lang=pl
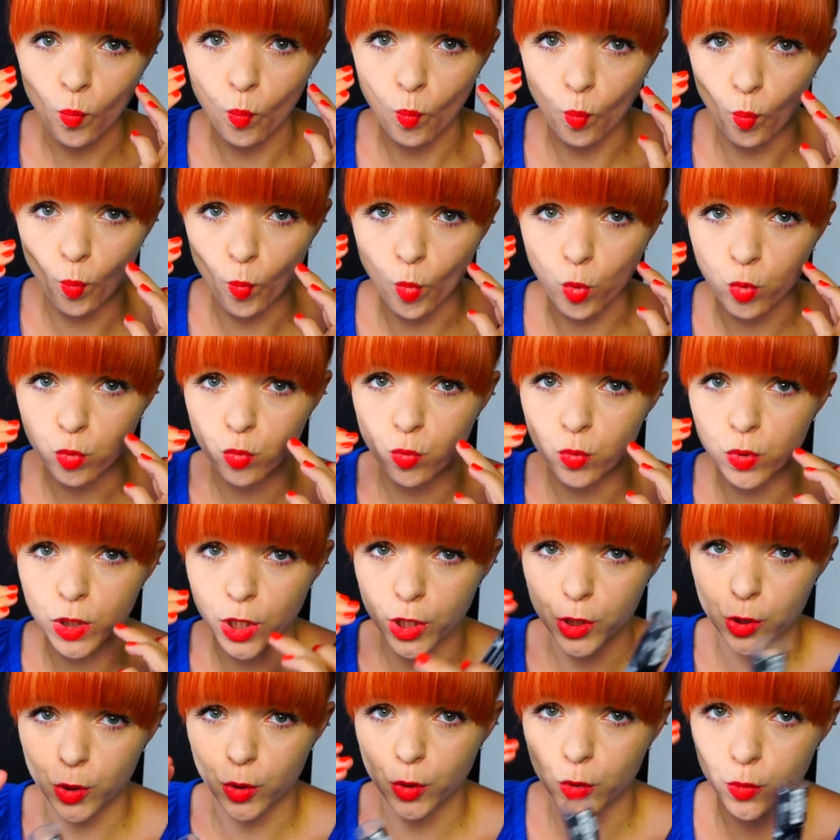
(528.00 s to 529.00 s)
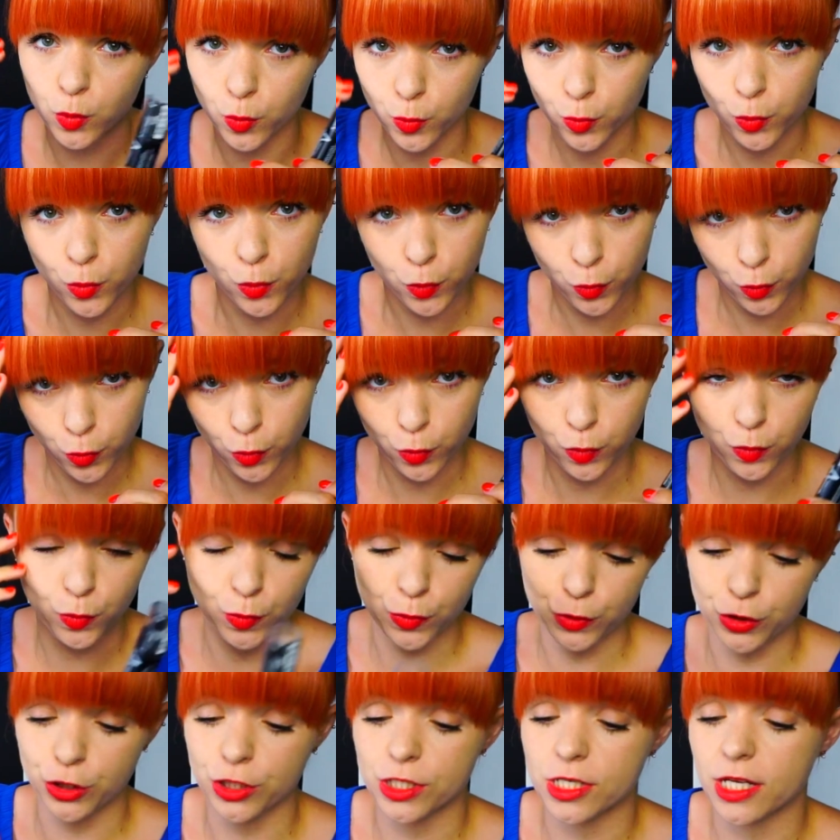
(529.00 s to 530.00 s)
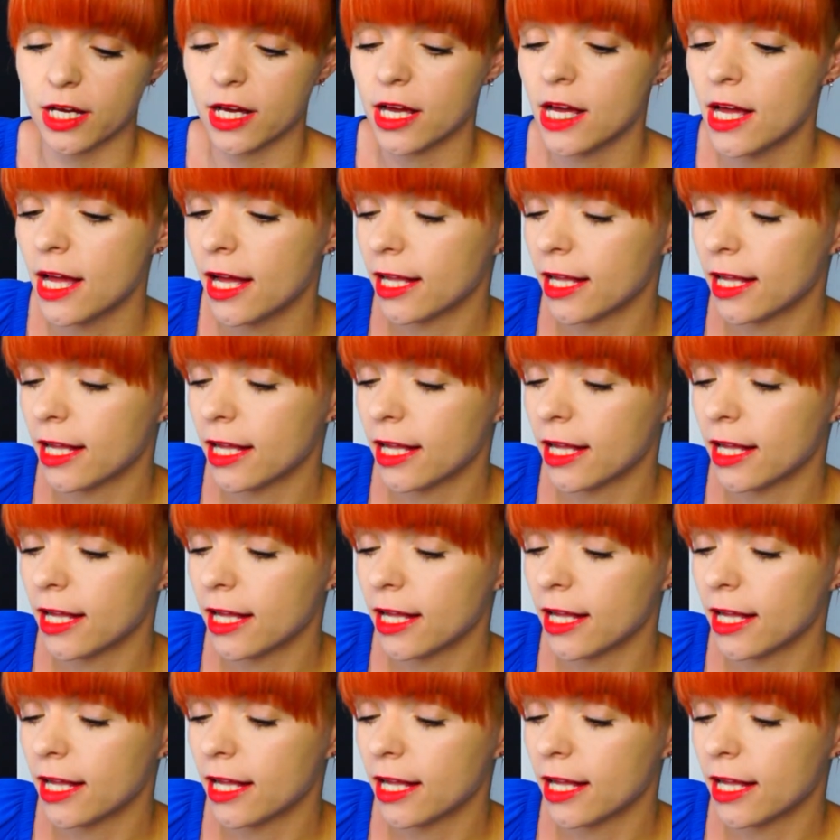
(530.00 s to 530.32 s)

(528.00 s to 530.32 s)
Mm, tutaj tak troszeczkę, troszeczkę.